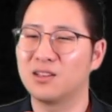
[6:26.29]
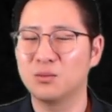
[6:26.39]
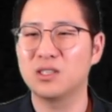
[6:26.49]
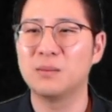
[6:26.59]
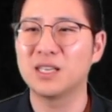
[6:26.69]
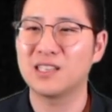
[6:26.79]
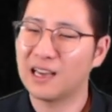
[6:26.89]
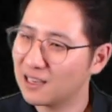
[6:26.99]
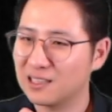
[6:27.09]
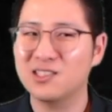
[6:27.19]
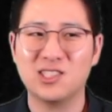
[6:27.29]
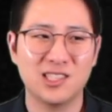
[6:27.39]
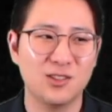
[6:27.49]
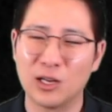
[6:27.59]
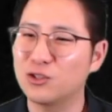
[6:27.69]
그러면서 이 맛에, 아,
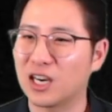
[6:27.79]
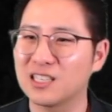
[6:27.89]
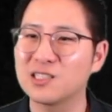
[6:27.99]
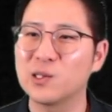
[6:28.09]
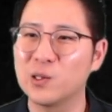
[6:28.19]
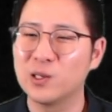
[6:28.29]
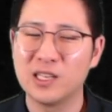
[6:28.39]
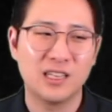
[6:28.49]
그렇지, 될 줄 알았어.